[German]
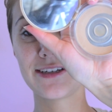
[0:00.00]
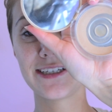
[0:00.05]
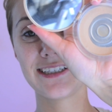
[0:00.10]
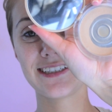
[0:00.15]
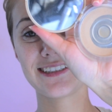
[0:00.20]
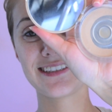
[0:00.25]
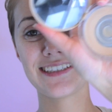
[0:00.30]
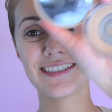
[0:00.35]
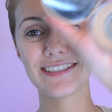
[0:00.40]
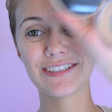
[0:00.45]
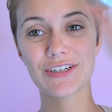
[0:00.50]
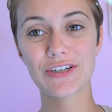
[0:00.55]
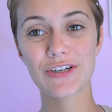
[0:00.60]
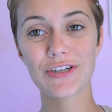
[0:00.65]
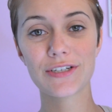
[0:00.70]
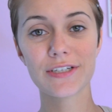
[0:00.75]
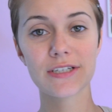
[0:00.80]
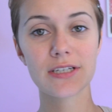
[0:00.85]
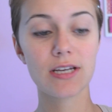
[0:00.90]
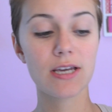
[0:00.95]
wie ihr sehen
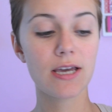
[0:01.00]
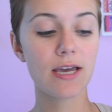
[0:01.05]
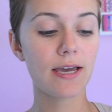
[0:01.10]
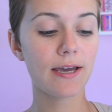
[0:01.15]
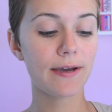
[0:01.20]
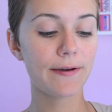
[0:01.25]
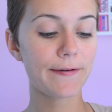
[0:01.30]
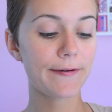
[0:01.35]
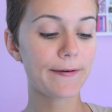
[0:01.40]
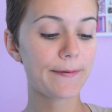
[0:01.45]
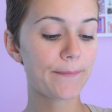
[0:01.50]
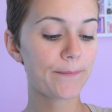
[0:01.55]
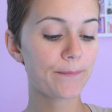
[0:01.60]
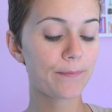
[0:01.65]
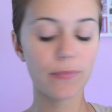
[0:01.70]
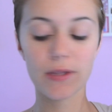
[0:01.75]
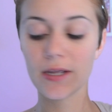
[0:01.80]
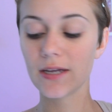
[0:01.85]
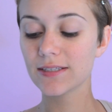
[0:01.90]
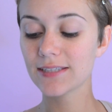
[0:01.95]
könnt.
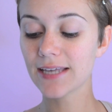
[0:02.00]
Ähm,